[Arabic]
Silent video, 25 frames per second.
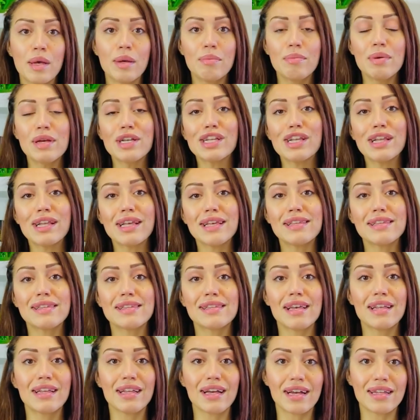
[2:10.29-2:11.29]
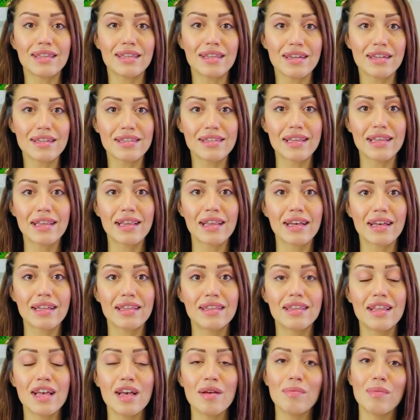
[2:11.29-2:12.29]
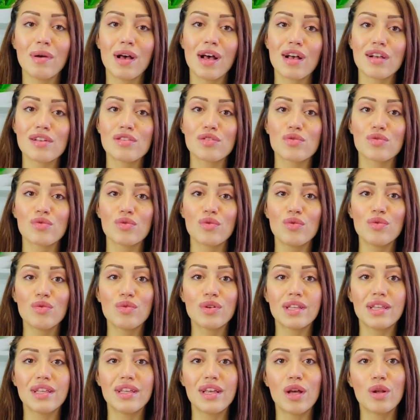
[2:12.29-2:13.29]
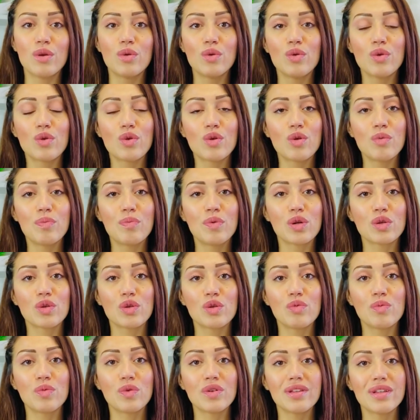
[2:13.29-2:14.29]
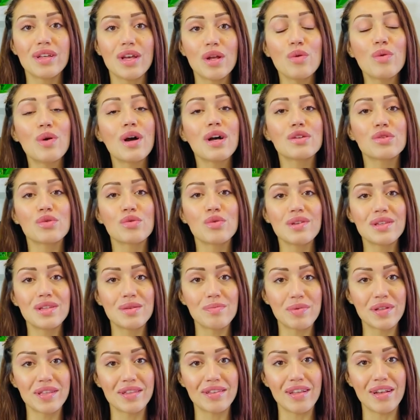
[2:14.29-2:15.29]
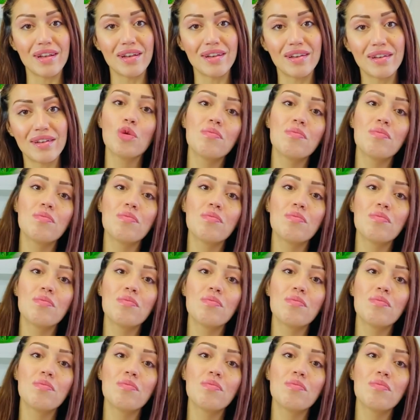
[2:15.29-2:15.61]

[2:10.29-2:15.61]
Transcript: باش الانسان يقدر يزيد القدام خاصو لوك ديالو لو كومبورتمون ديالو خاصو يتبدل